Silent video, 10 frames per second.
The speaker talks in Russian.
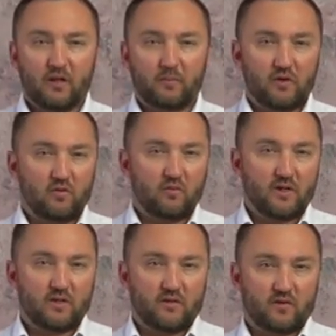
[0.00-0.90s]
1
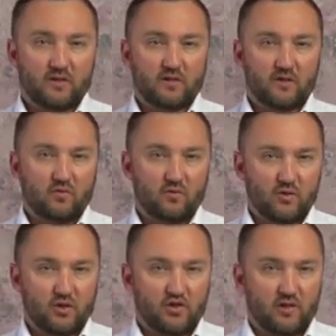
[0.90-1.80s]
марта 2022
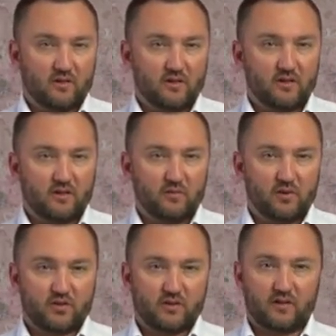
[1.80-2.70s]
года члены
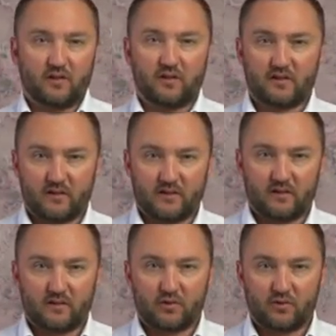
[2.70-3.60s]
некоммерческих
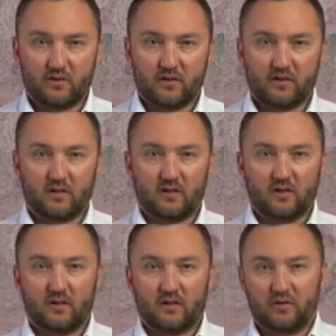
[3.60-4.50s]
организаций, созданных э,